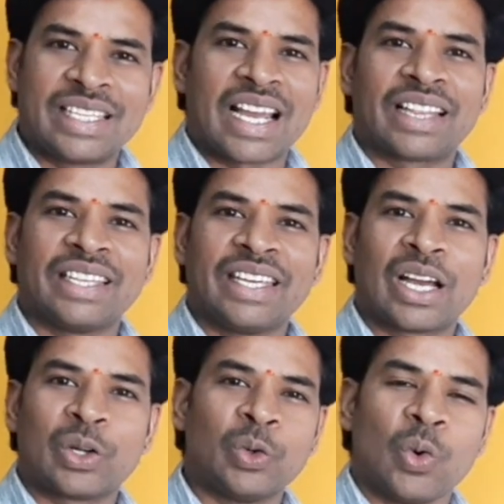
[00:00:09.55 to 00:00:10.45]

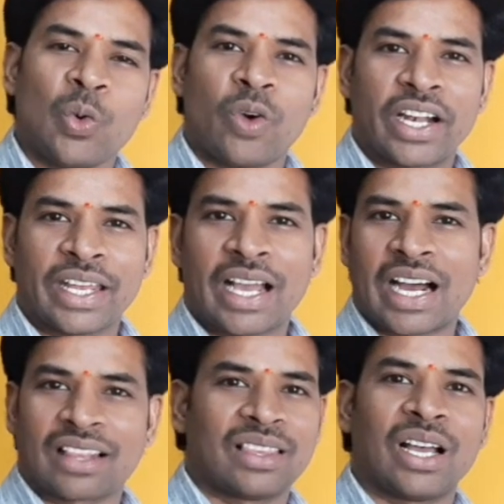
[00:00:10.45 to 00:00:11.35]
జాతీయాలు వాటి
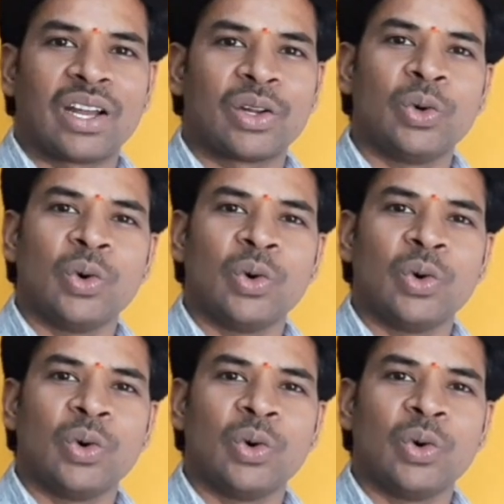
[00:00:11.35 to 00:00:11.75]
అర్థాలు